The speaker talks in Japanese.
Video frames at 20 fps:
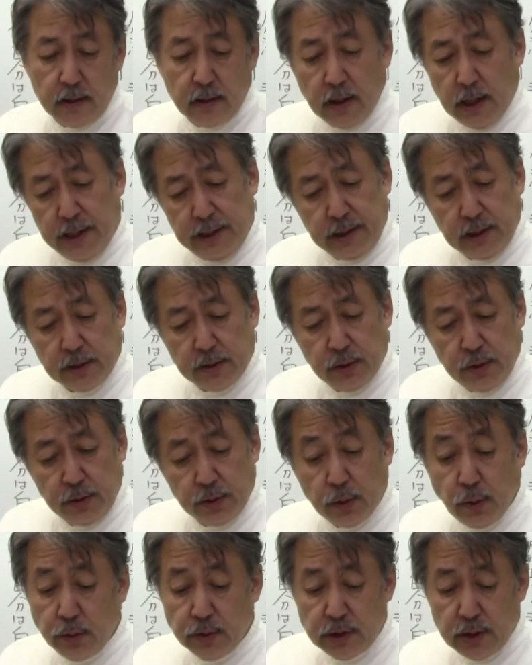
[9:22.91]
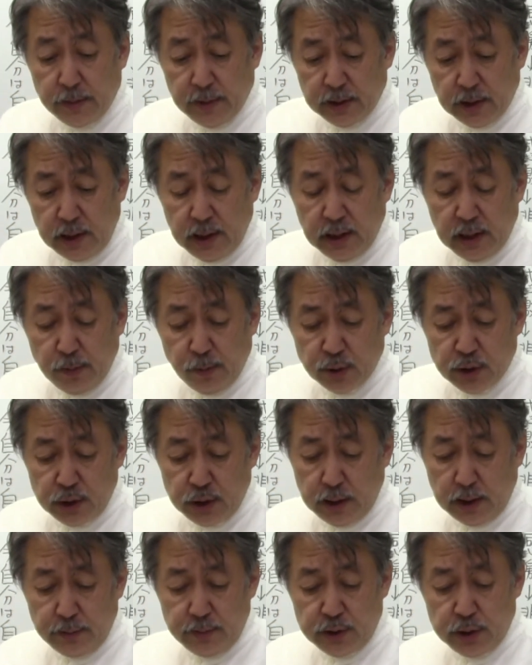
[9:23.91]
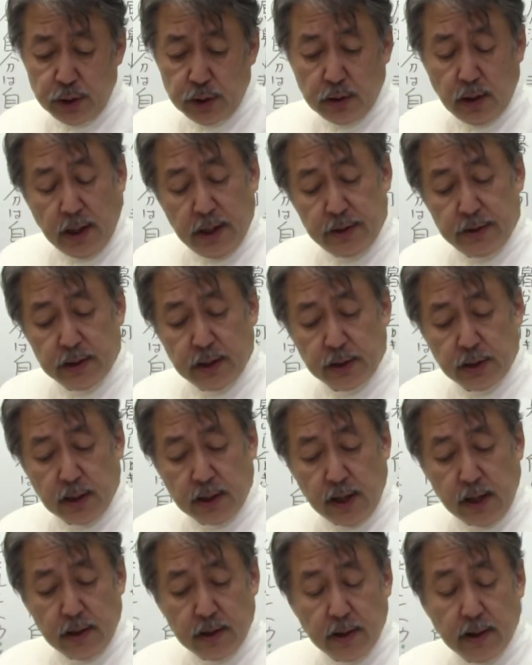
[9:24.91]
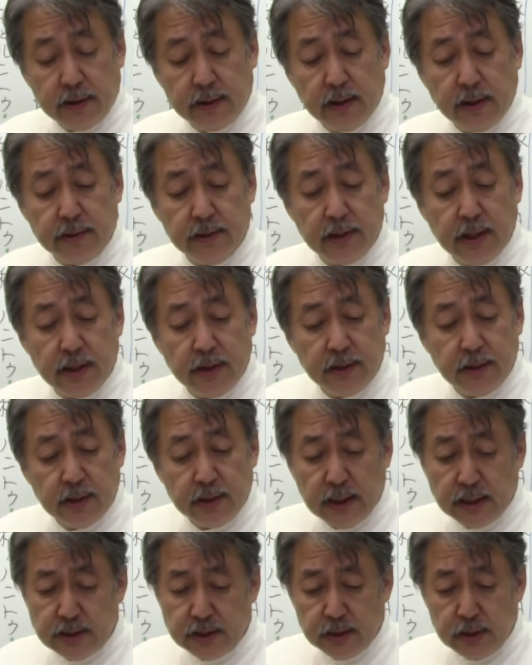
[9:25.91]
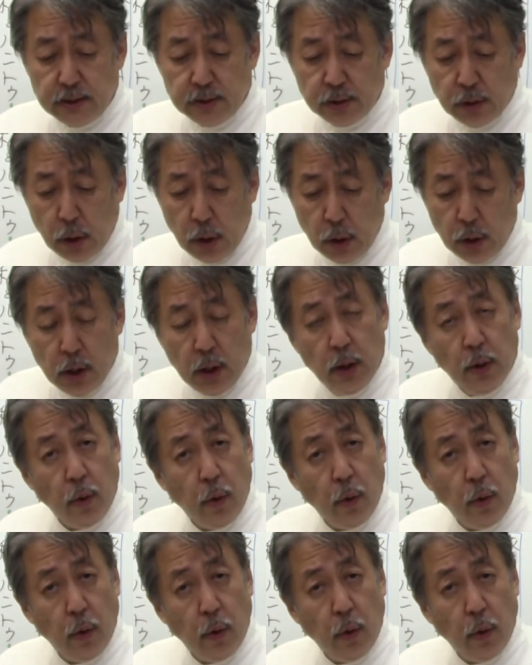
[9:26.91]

帰ってくるどうしてまた息もしないうちに帰るなんて考えたんだいって尋ねると、